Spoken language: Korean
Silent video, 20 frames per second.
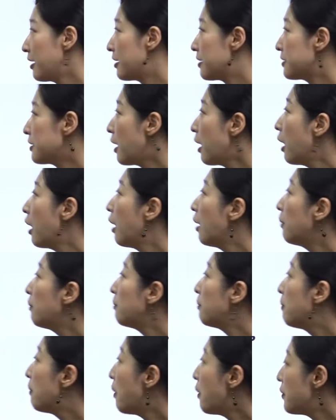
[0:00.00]
그래서
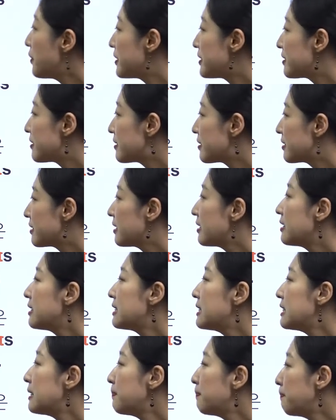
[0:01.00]
moist,
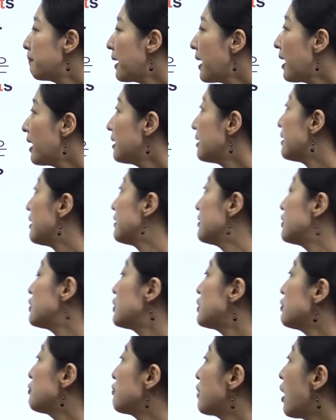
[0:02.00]
습한이런
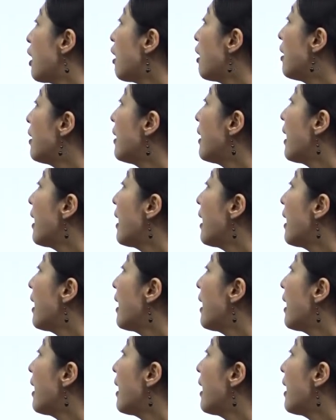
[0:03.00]
뜻이고요.